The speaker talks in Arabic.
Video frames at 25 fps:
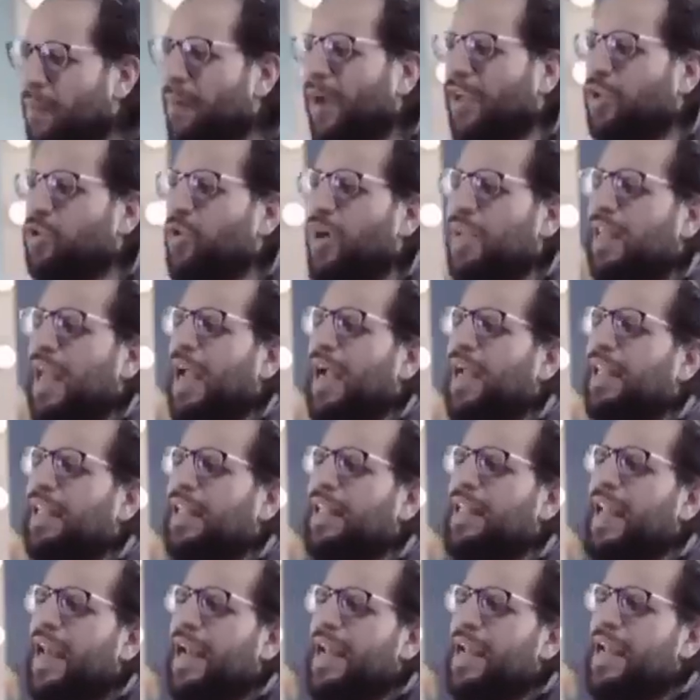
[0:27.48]
في طبعا شويه
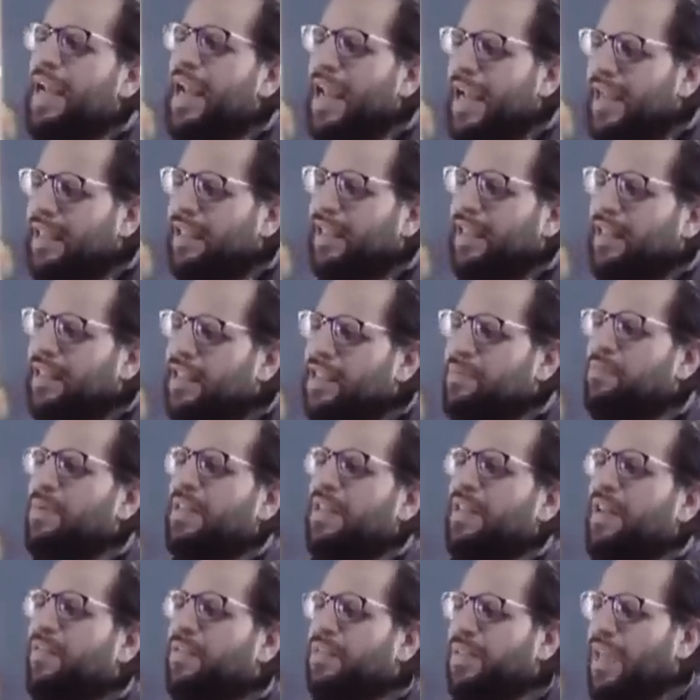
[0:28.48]
حاجات كده قليله قدرت
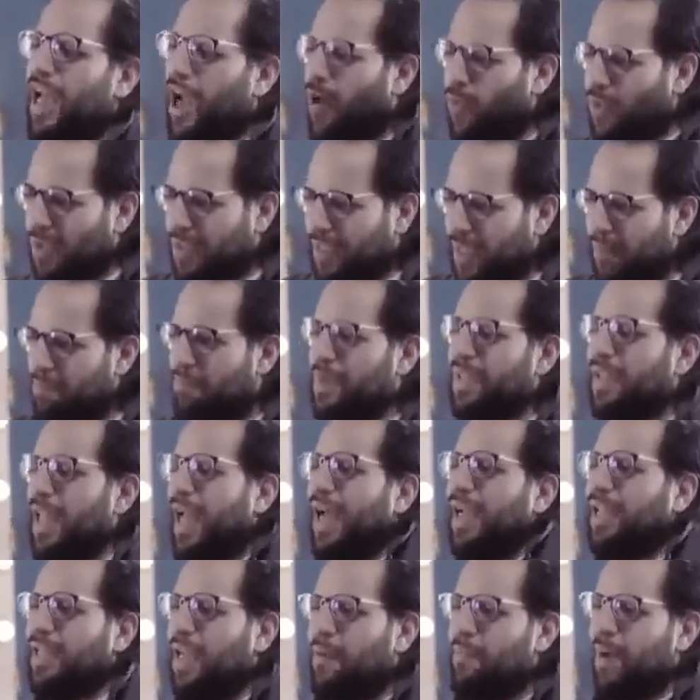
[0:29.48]
تثبت نفسها
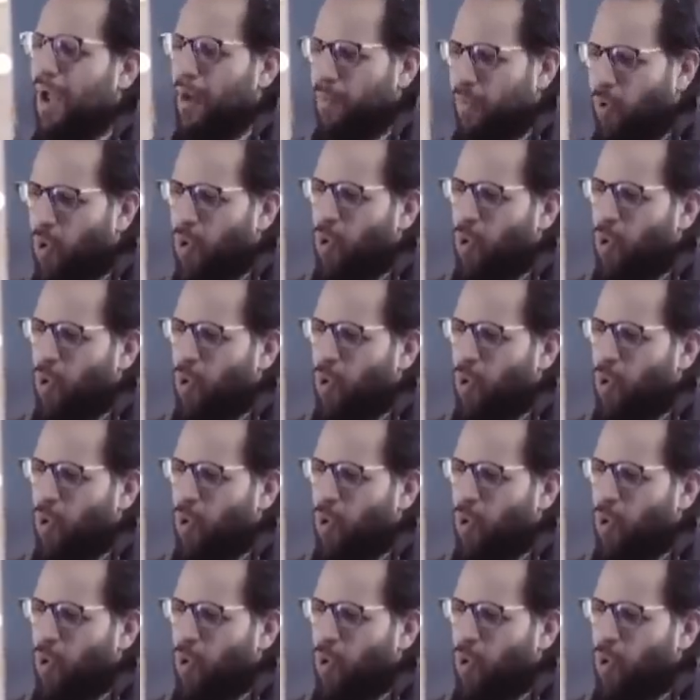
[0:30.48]
وتثبت اقدامها